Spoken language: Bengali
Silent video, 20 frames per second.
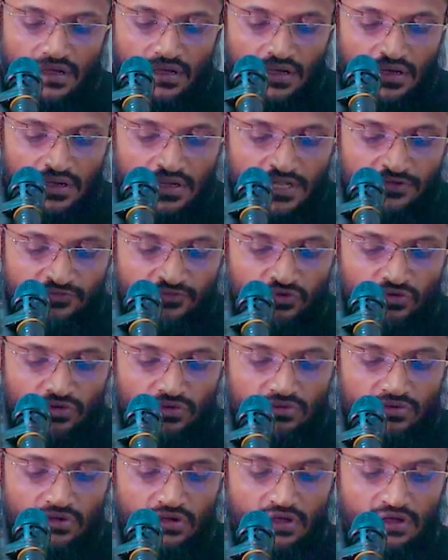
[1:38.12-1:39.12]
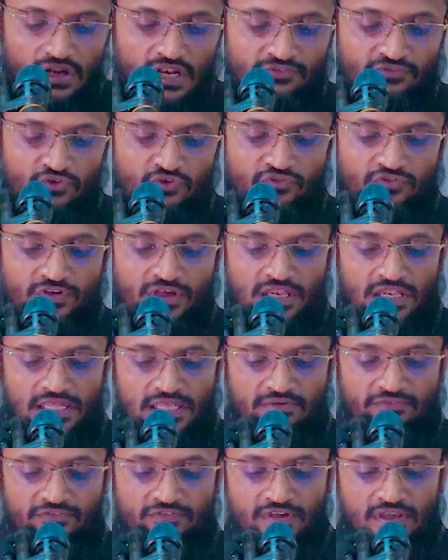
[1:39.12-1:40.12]
خالف خالف في
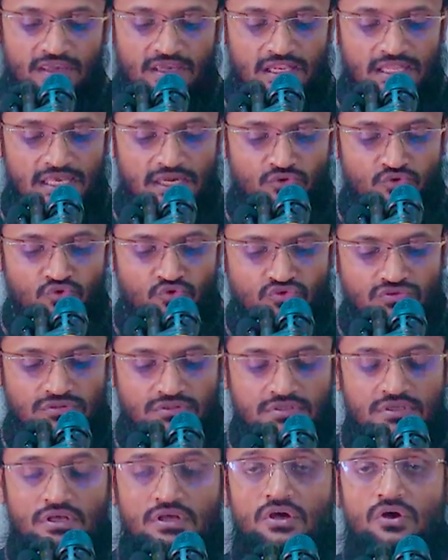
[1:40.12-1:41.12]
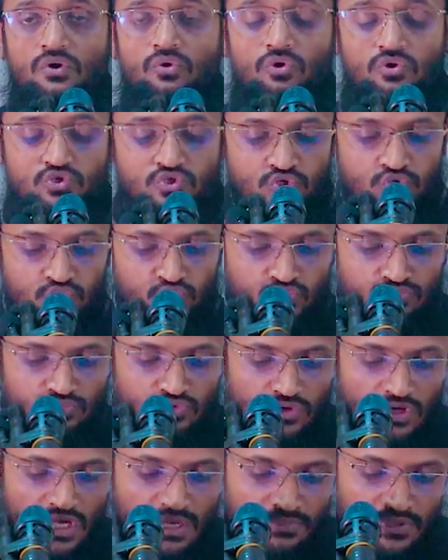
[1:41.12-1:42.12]
فيه اليهود
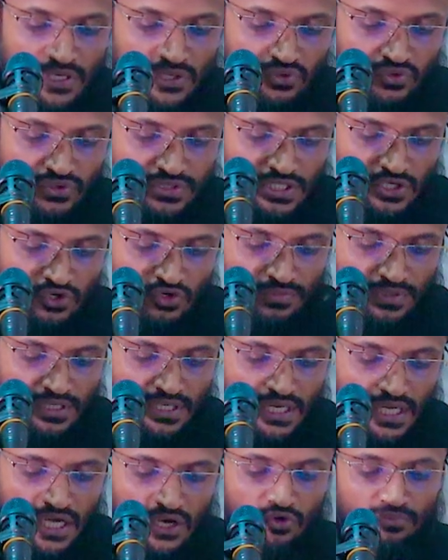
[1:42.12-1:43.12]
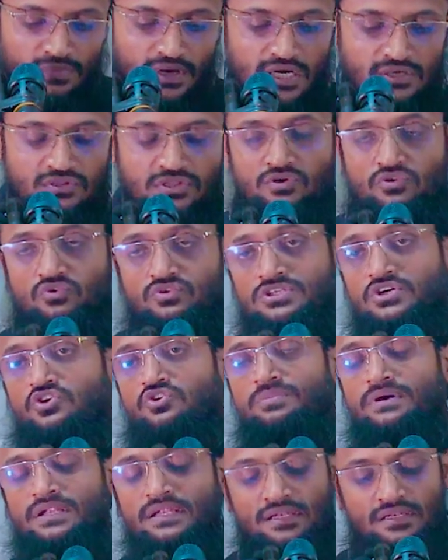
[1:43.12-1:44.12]
وصوموا قبله يوما او بعده
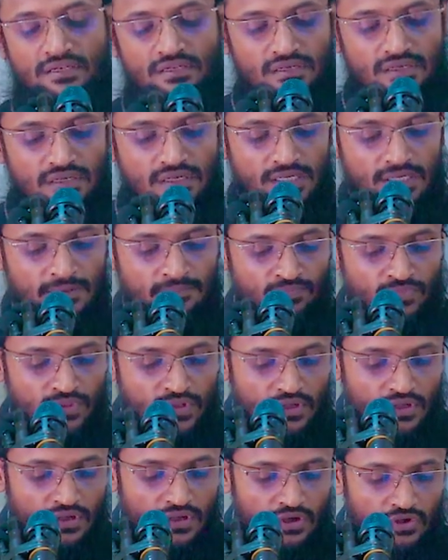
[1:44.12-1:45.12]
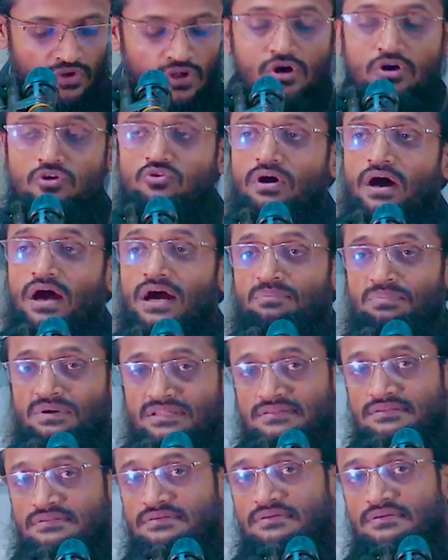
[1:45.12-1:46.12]
يوما রাহ
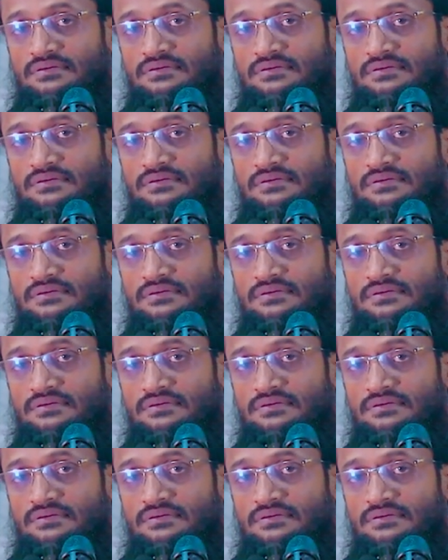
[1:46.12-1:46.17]
আহমদ